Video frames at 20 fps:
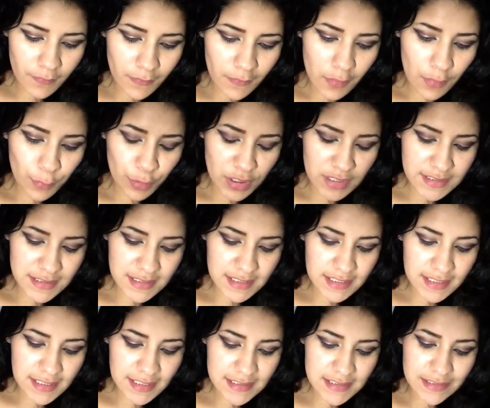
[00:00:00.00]
como les
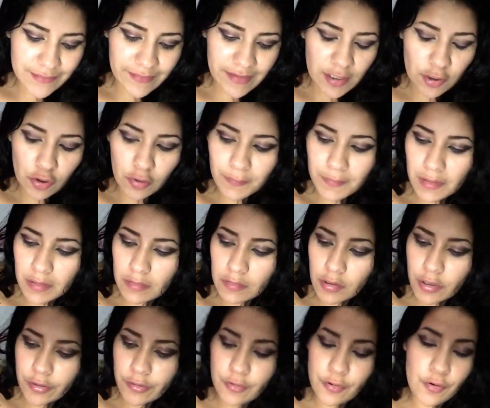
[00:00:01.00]
dije, si van a comer lo
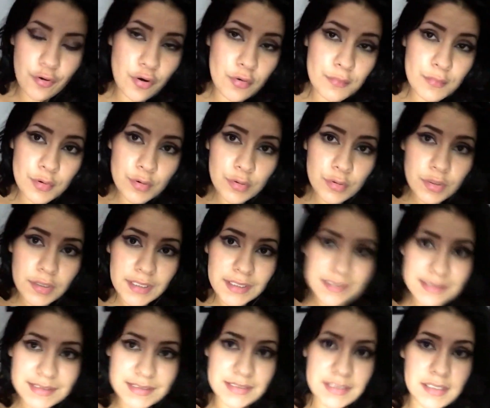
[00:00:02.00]
que yo como,
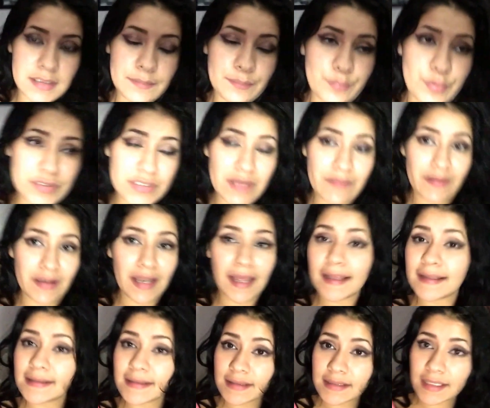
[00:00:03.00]
este, pues
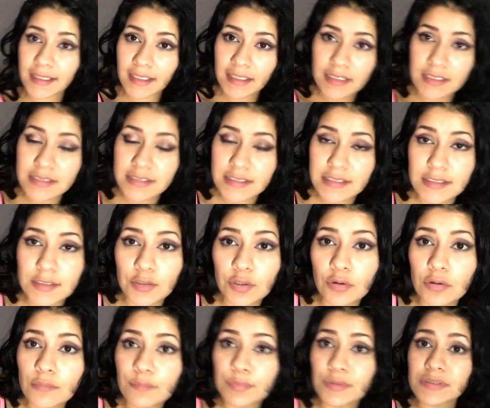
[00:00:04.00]
adelante. Y si
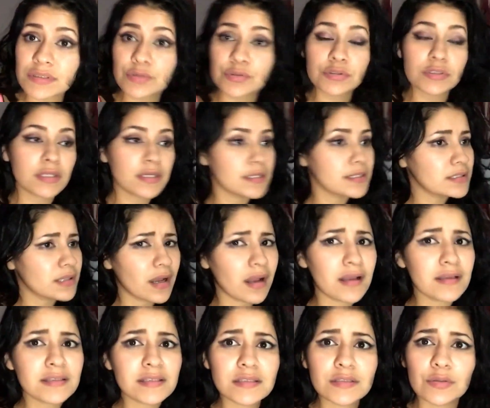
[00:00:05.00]
no, pues ustedes
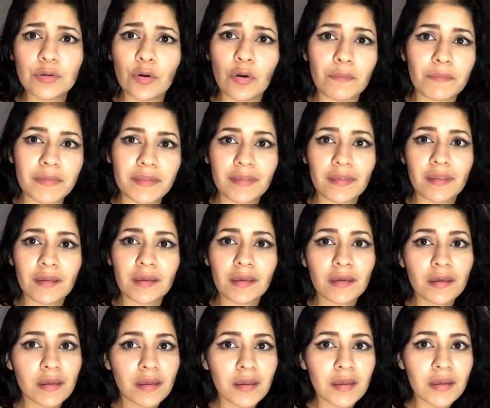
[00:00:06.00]
háganse su comida
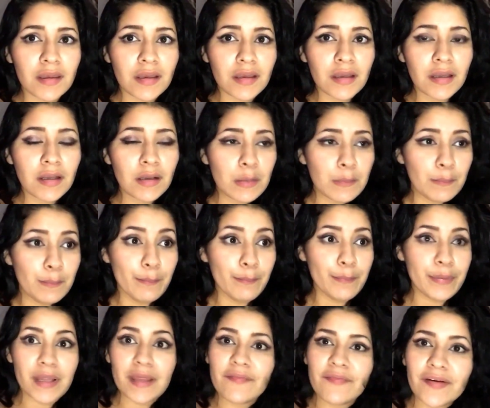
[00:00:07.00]

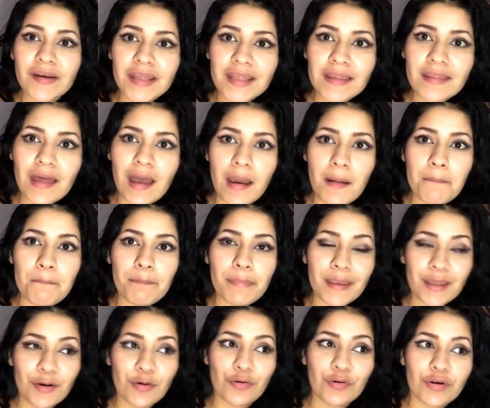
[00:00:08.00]
preferida,
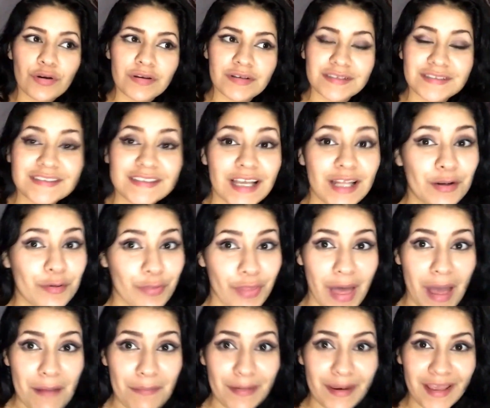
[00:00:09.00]
pero
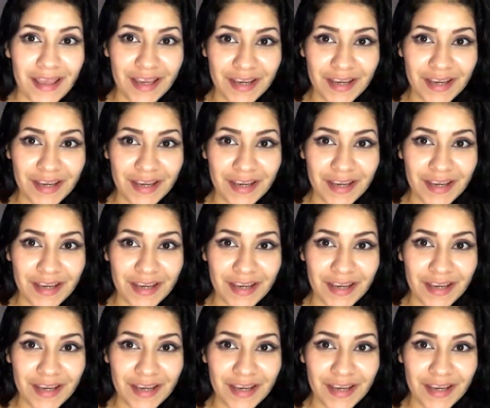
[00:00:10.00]
saludable,